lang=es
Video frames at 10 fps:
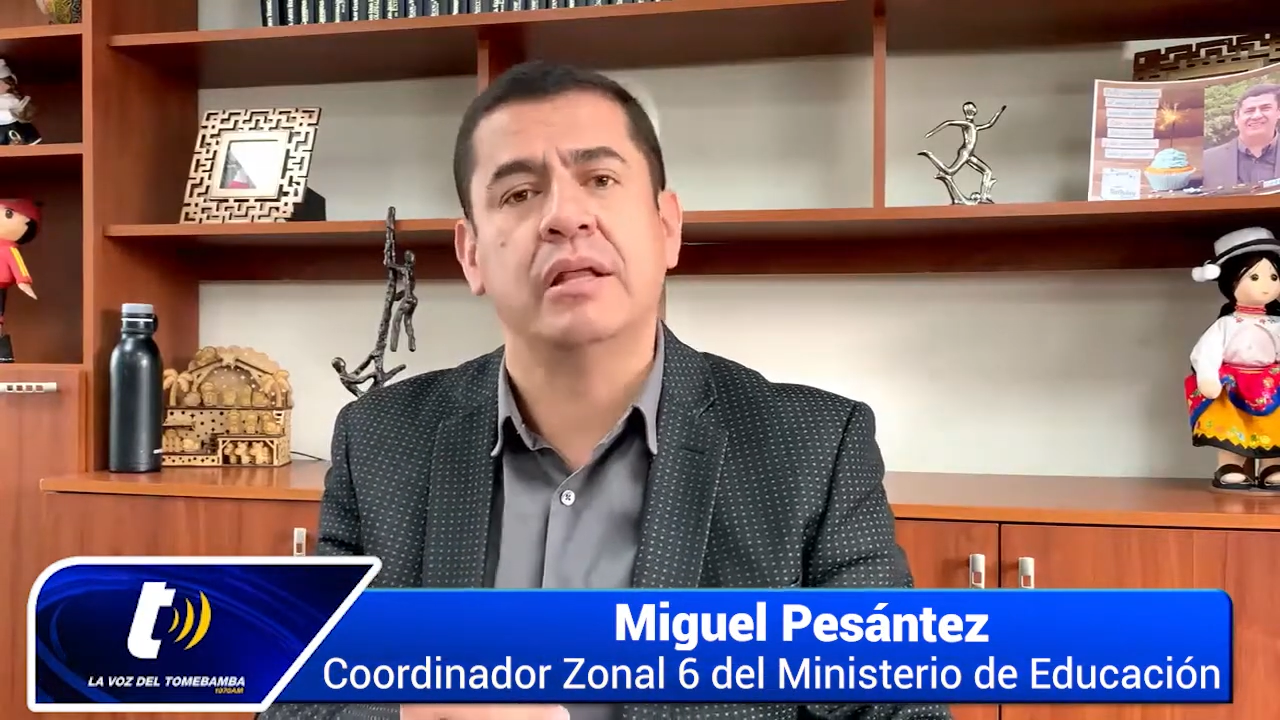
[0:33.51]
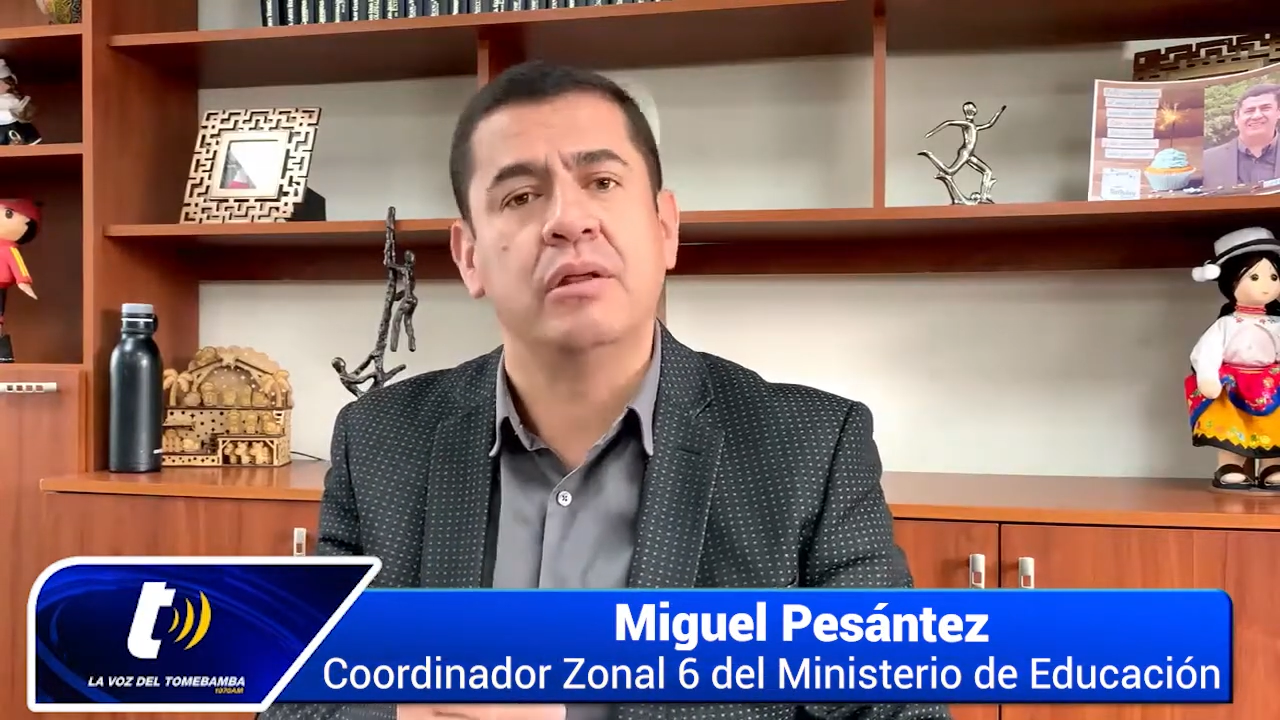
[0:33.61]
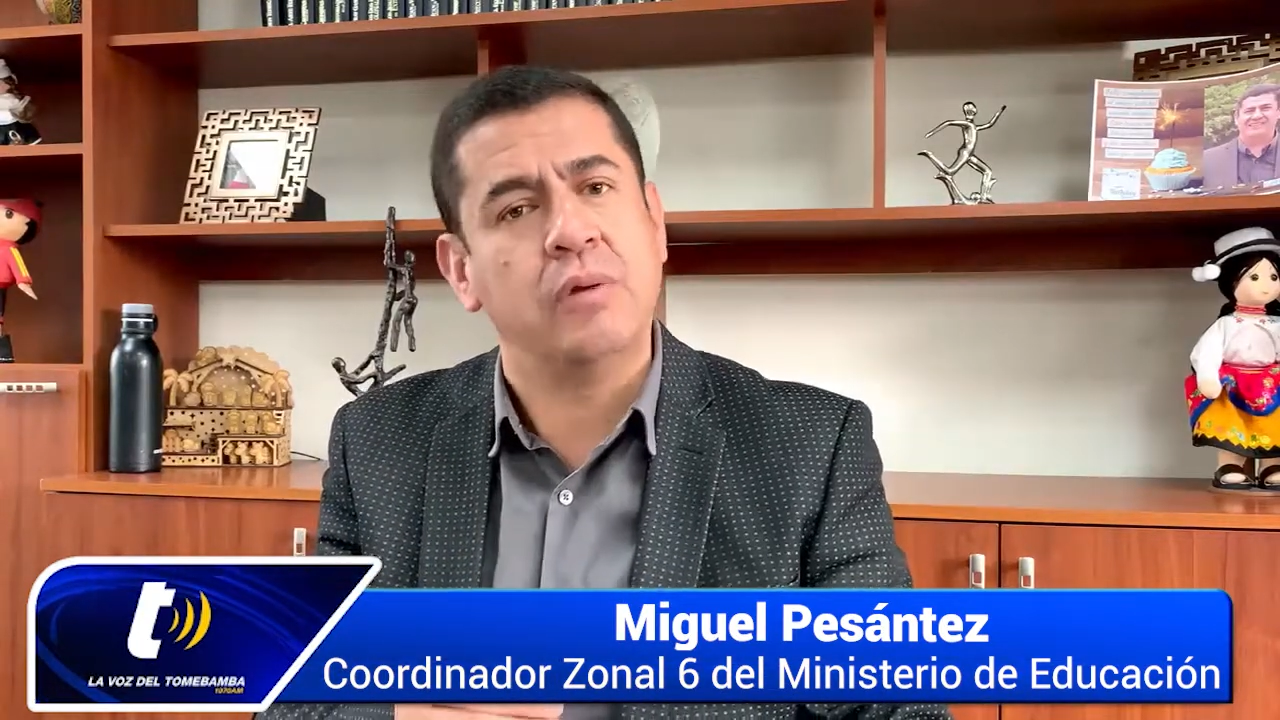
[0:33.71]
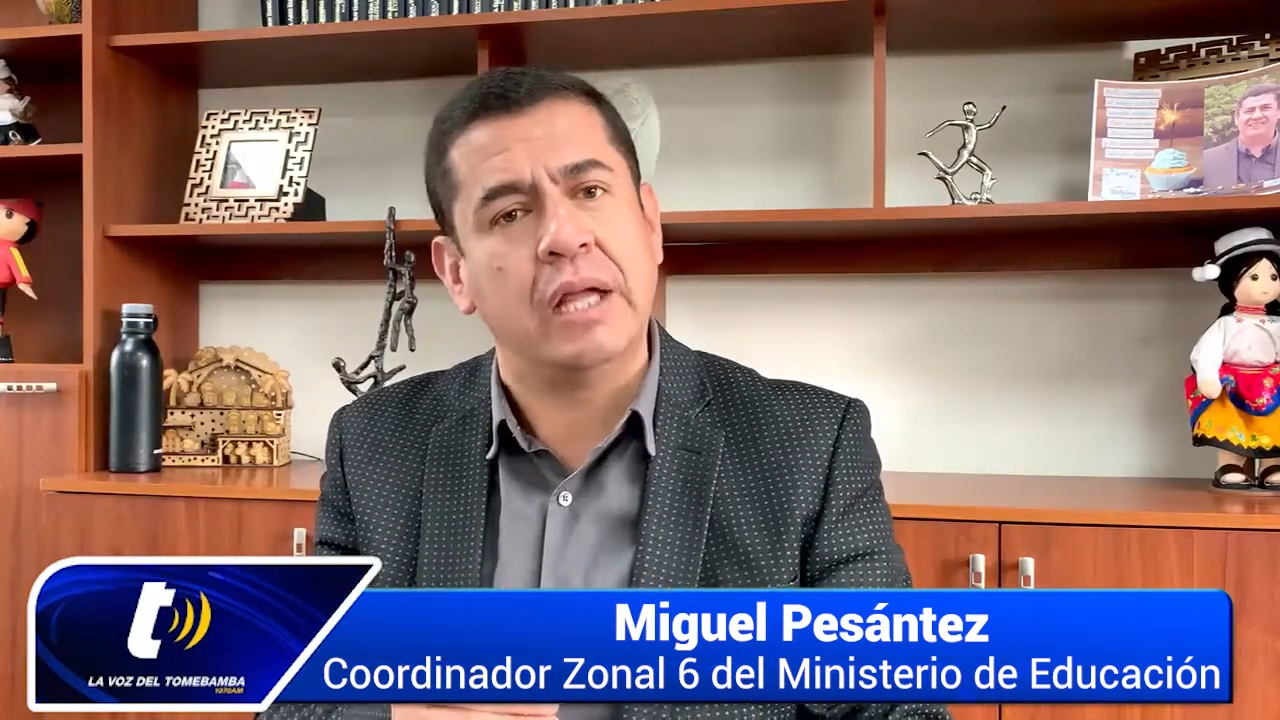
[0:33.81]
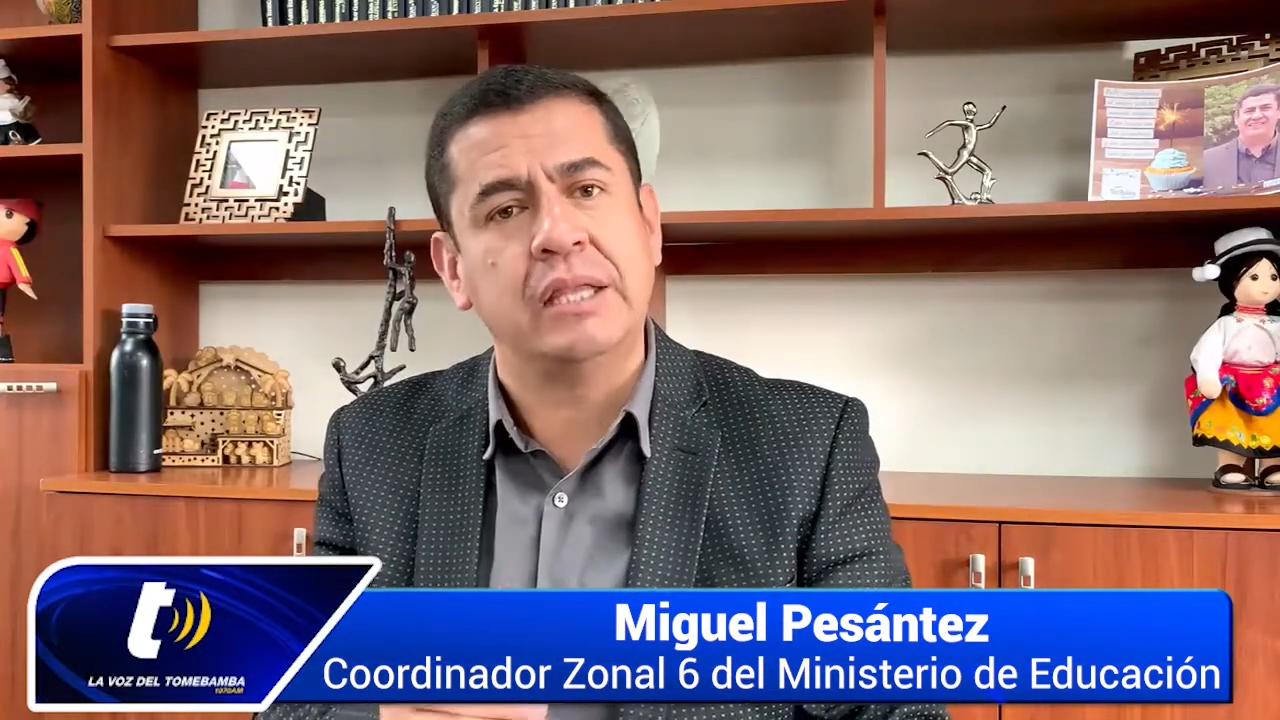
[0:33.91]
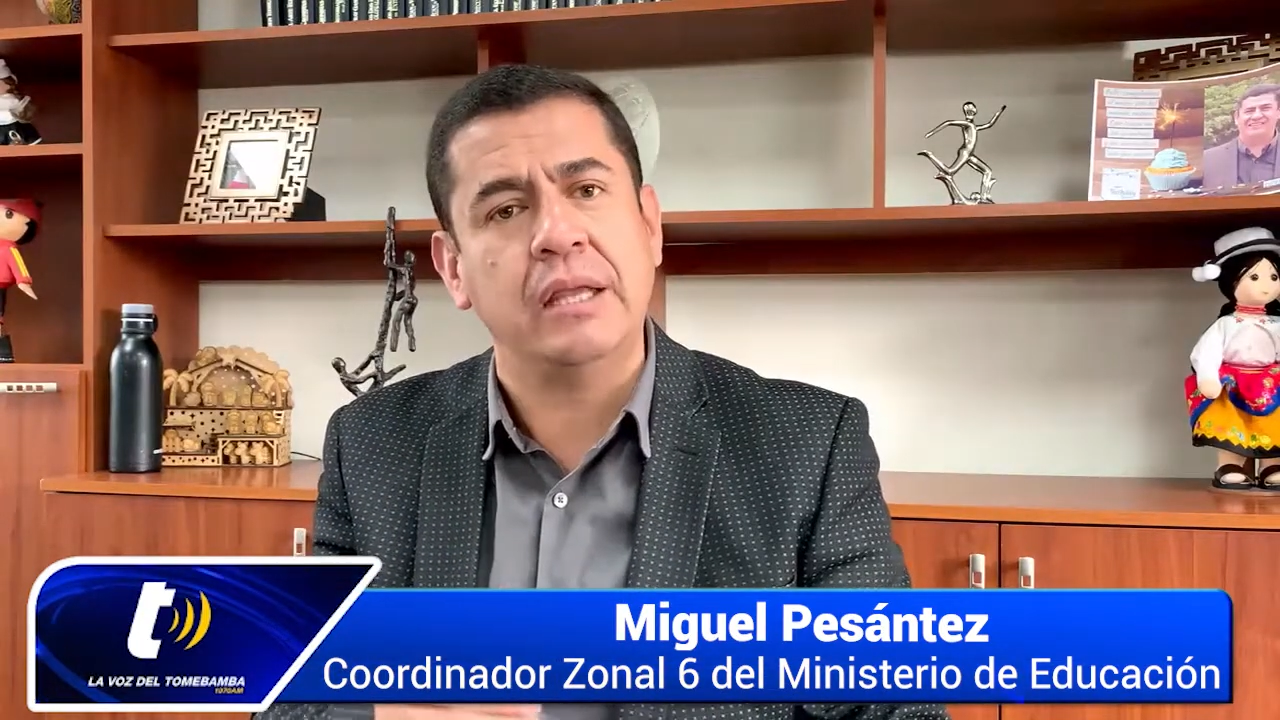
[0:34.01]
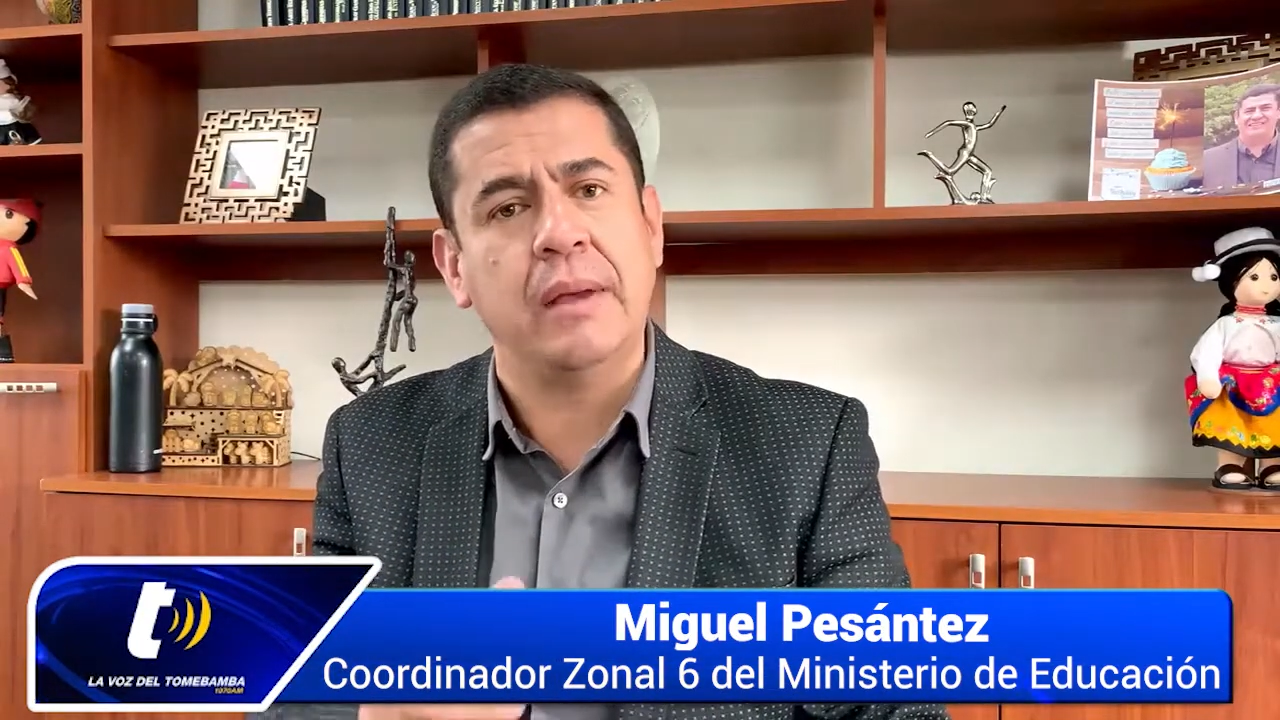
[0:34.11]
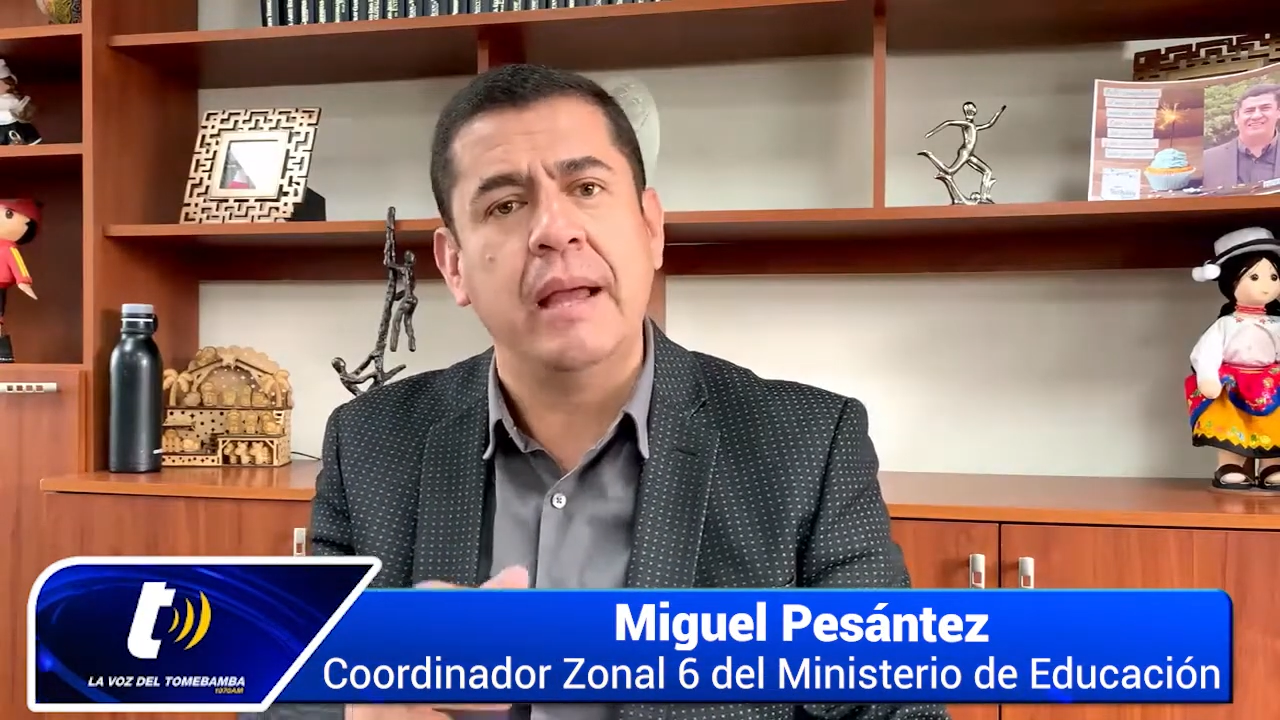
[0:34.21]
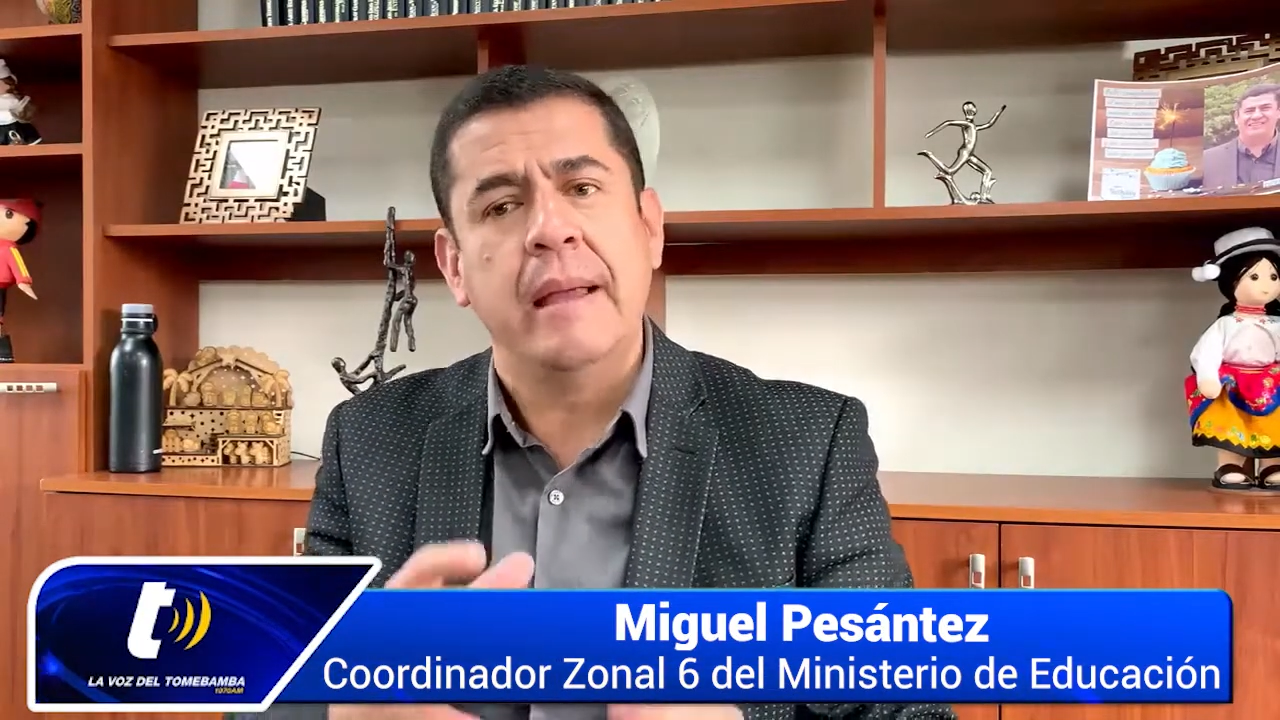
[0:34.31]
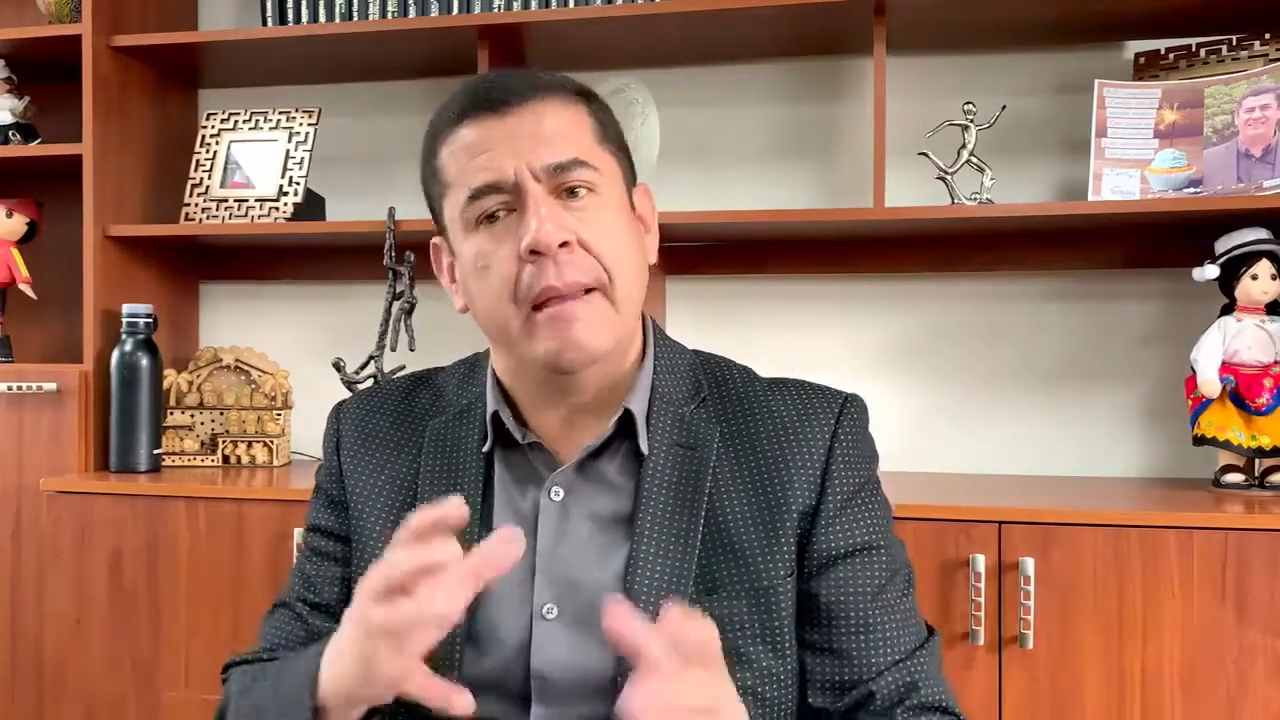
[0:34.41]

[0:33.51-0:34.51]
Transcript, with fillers: Educativa,